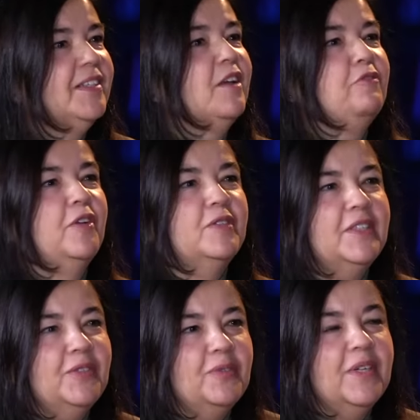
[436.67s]
uhum. né?
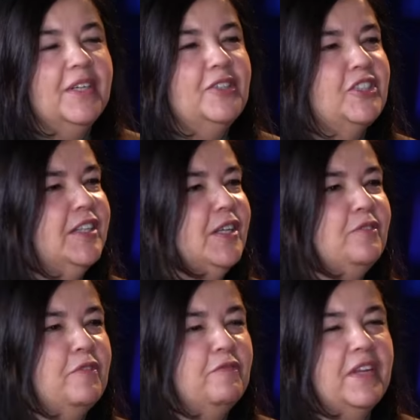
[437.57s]
Finalzinho do uhum. ano, janeiro,
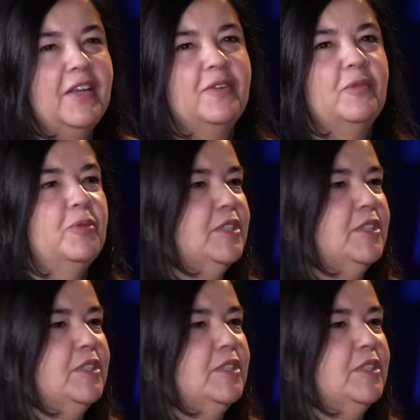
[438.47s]
fevereiro, depois